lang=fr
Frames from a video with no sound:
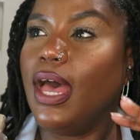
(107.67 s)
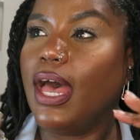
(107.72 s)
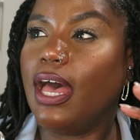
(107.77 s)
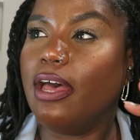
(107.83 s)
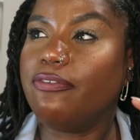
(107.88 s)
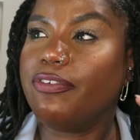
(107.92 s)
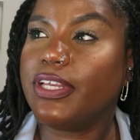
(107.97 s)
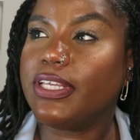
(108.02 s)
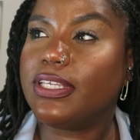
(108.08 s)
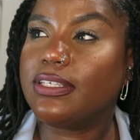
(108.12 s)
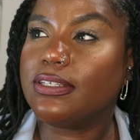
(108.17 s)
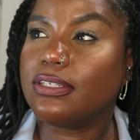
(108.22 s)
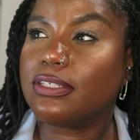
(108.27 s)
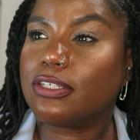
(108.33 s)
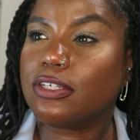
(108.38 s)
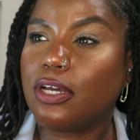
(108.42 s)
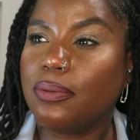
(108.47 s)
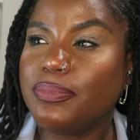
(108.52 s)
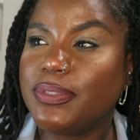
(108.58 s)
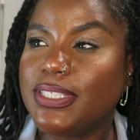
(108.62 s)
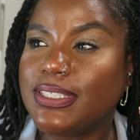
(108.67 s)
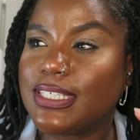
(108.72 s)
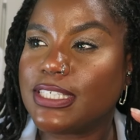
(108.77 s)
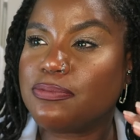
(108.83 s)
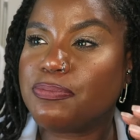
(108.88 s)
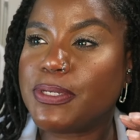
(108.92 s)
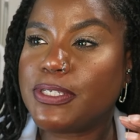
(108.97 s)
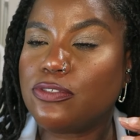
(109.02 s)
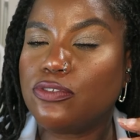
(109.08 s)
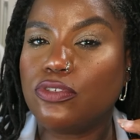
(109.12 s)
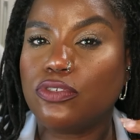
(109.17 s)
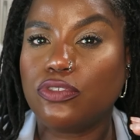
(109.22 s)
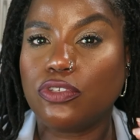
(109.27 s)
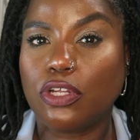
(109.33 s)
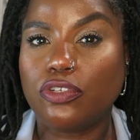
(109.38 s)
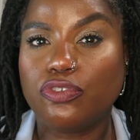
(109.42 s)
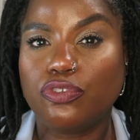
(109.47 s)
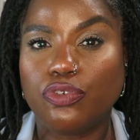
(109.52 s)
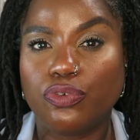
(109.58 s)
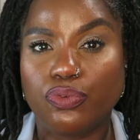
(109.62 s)
avec comme des espèces de
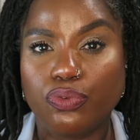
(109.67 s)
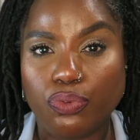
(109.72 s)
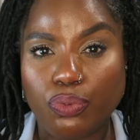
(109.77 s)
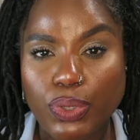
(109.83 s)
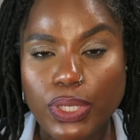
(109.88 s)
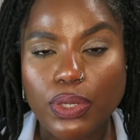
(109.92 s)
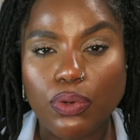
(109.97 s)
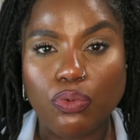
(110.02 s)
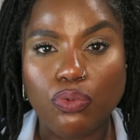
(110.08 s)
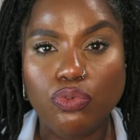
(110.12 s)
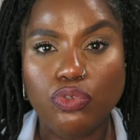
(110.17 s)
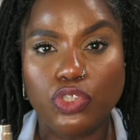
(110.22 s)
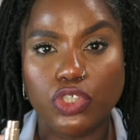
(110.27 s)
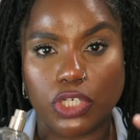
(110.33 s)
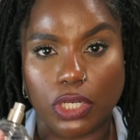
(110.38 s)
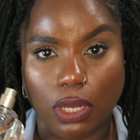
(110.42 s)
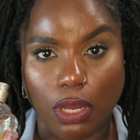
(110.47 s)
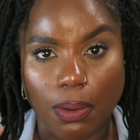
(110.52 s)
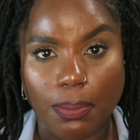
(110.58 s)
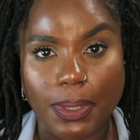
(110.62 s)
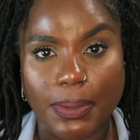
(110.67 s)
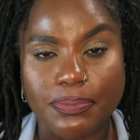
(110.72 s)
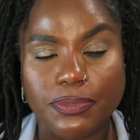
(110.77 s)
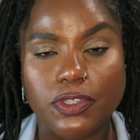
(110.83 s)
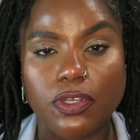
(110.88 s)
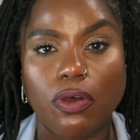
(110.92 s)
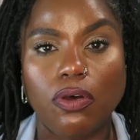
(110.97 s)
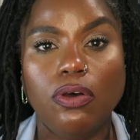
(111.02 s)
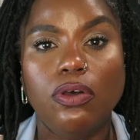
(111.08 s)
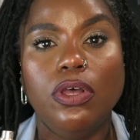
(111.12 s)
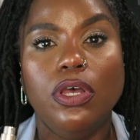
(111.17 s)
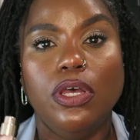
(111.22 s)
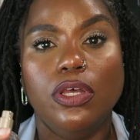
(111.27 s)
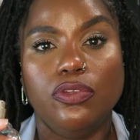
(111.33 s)
notes de fruits rouges en même temps.